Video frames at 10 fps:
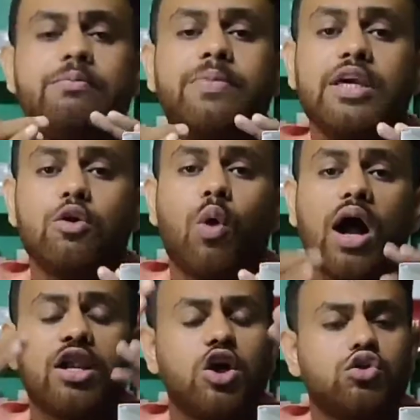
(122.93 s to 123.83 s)
বি
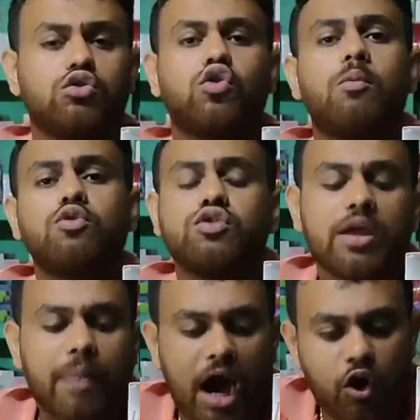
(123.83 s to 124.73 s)
ওয়ান তো সমস্ত
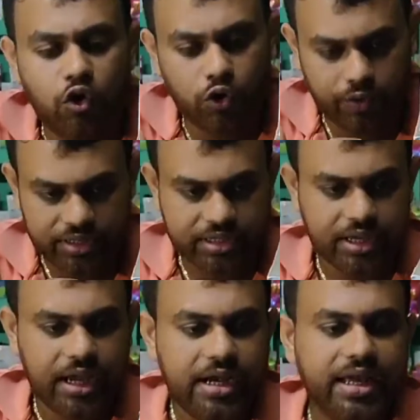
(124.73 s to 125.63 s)
এই ভাগগুলো রয়েছে
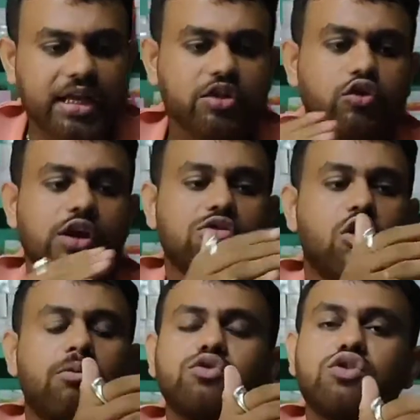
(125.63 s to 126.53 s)
ঠিক আছে তো এই
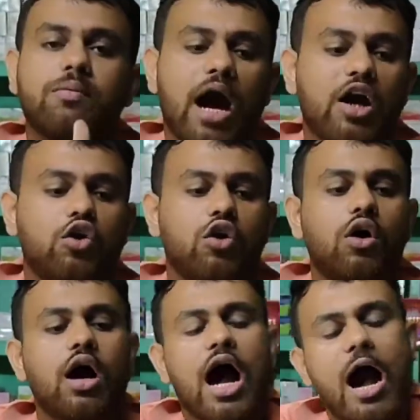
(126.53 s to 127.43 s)
সমস্ত ভাগগুলো
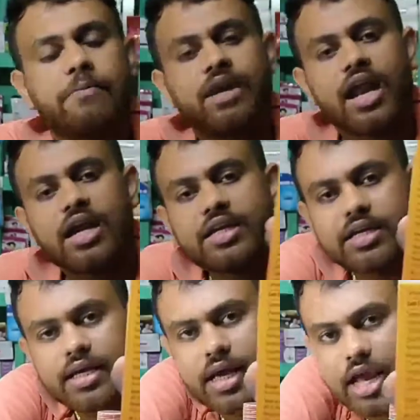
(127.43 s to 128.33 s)
আপনারা ঠিক
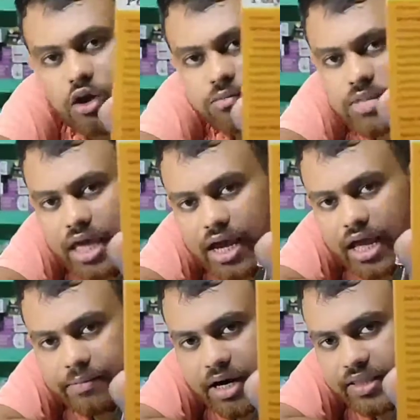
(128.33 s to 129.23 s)
এরকম জায়গায়
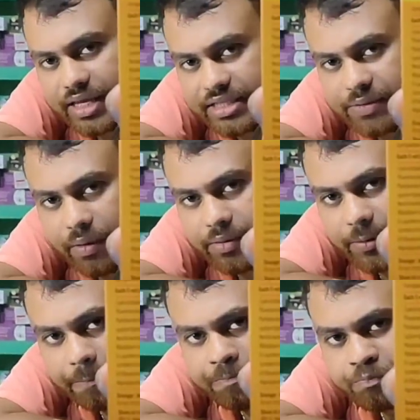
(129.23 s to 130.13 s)
আপনারা দেখতে পাবেন
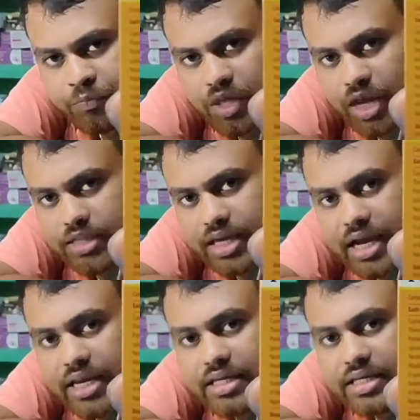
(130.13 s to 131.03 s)
ঠিক আছে
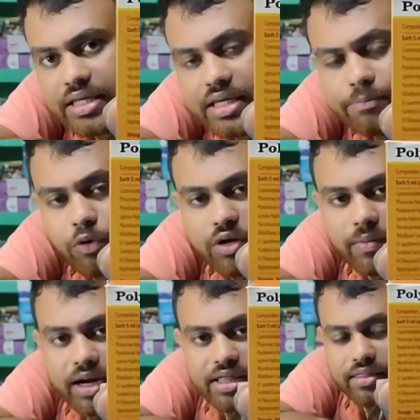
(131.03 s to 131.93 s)
এখানে কি
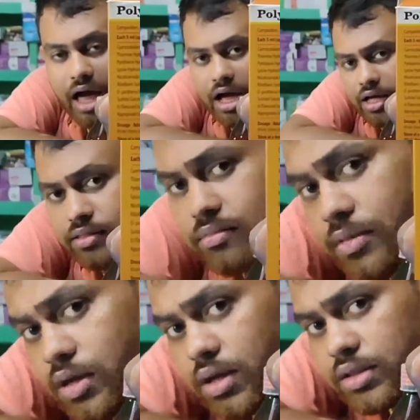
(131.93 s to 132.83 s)
পরিমাণে
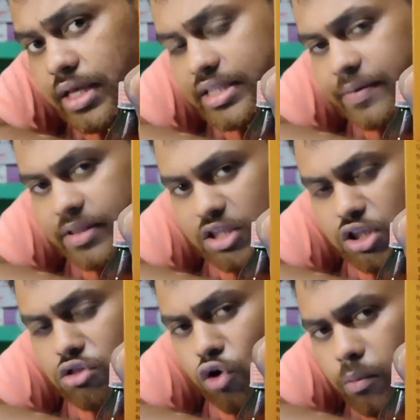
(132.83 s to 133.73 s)
দেখতে পাচ্ছেন
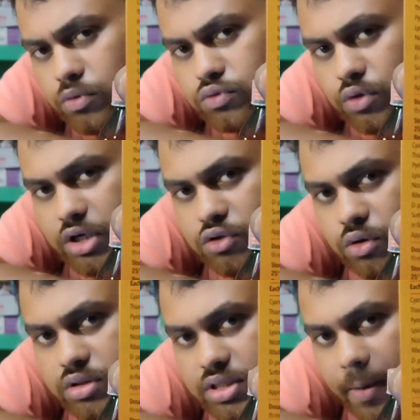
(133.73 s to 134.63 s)
যে সমস্ত কিছু
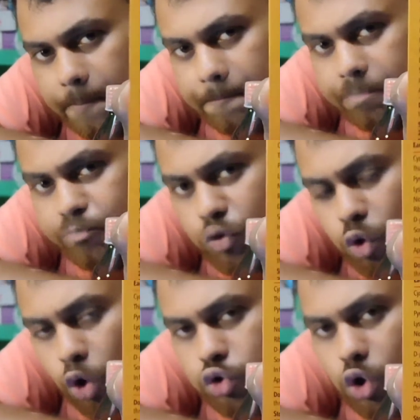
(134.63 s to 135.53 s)
হচ্ছে
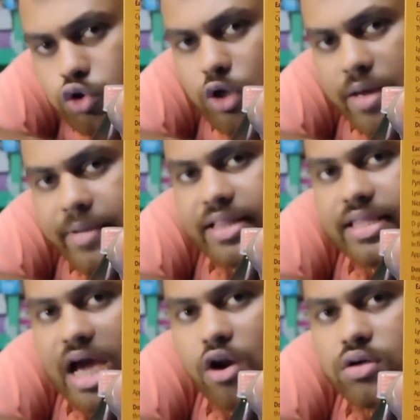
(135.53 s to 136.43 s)
কত কত এম এল
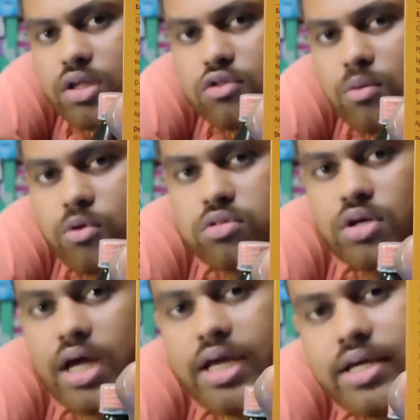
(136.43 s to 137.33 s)
দেওয়া রয়েছে
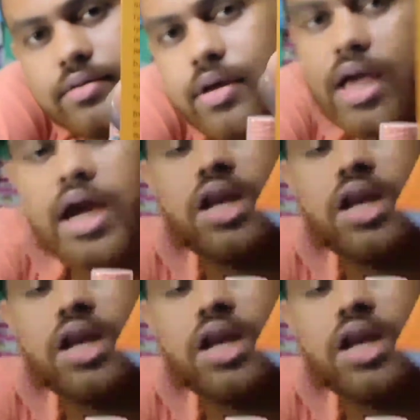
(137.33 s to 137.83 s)
সমস্তটাই এখানে